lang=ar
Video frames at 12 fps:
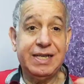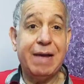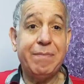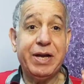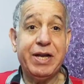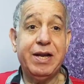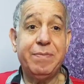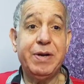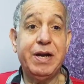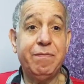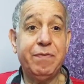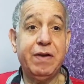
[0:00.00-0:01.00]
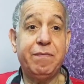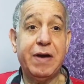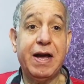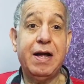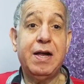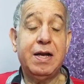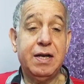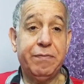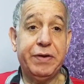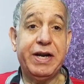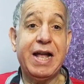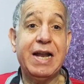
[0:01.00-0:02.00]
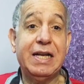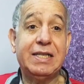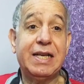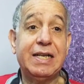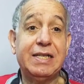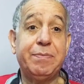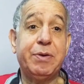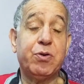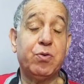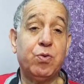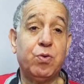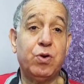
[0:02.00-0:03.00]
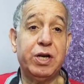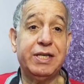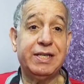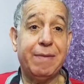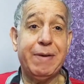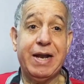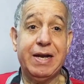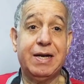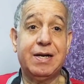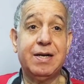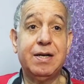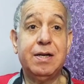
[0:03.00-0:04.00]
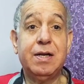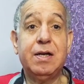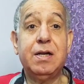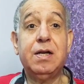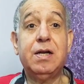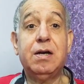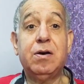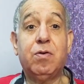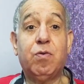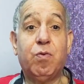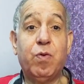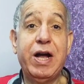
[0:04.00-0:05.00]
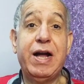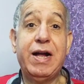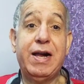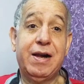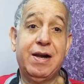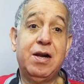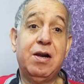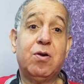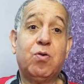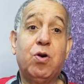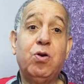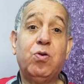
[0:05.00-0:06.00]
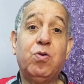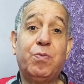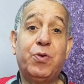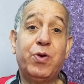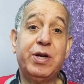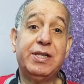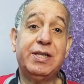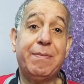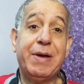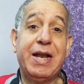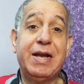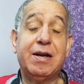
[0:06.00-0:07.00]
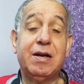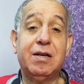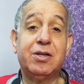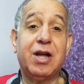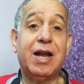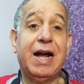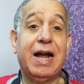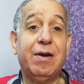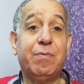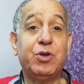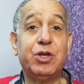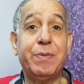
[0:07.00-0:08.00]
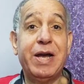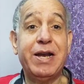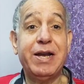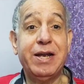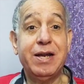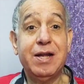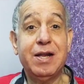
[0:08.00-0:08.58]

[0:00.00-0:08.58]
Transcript: التزام جديد من الفيفا لفرجاني ساسي بالرجوع للزمالك وكل جمهور الزمالك اللي طالع على موسيماني